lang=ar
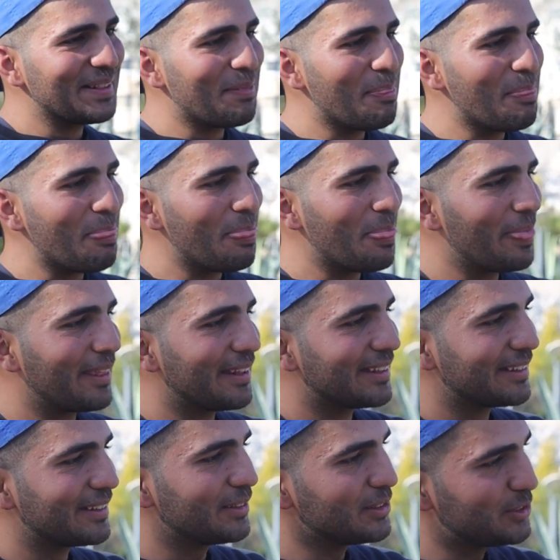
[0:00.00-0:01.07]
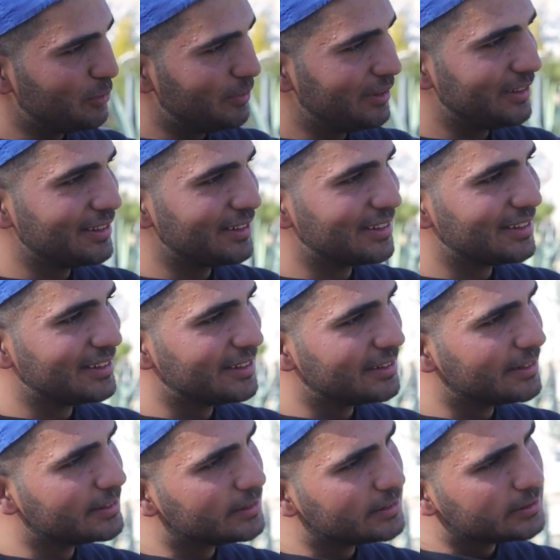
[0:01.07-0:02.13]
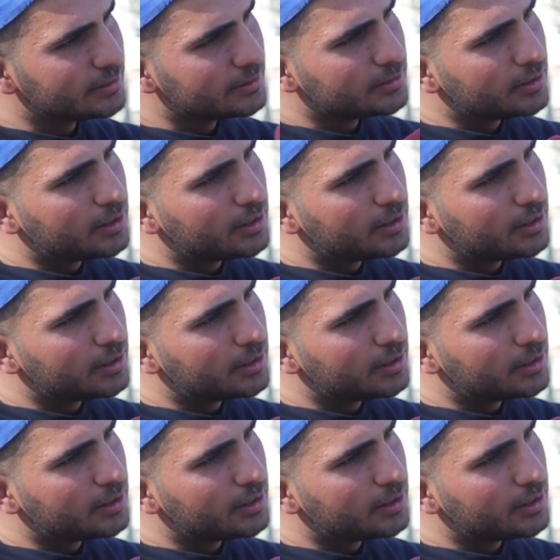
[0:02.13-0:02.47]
هو نصه ناشف نصه مبلول كانت القارب او السفينه